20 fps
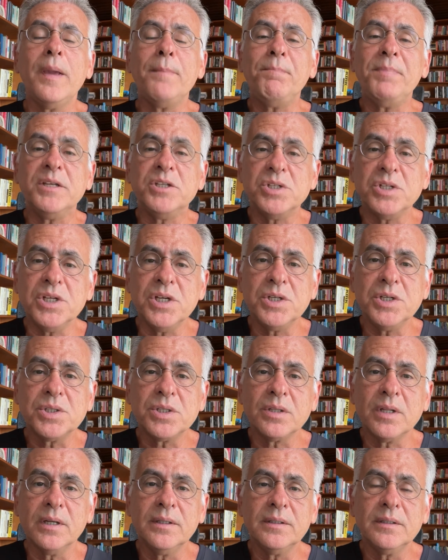
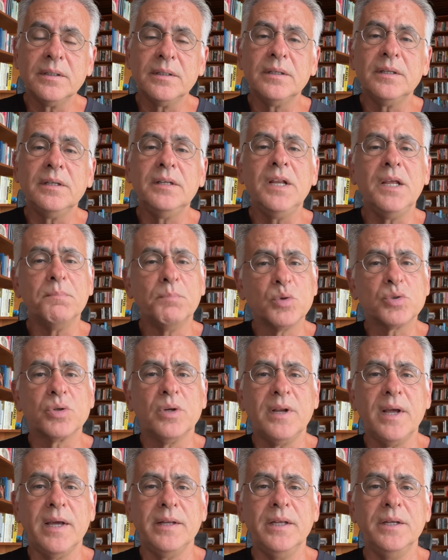petista nem
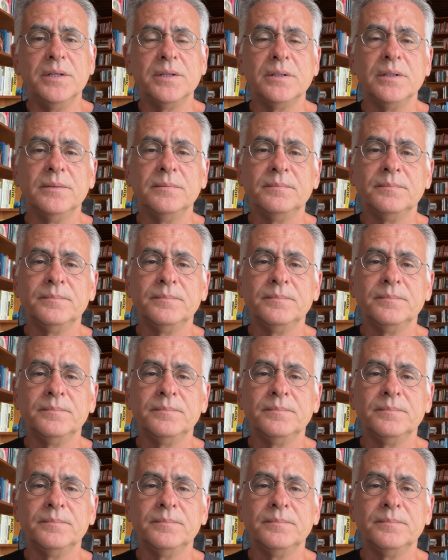bolsonarista.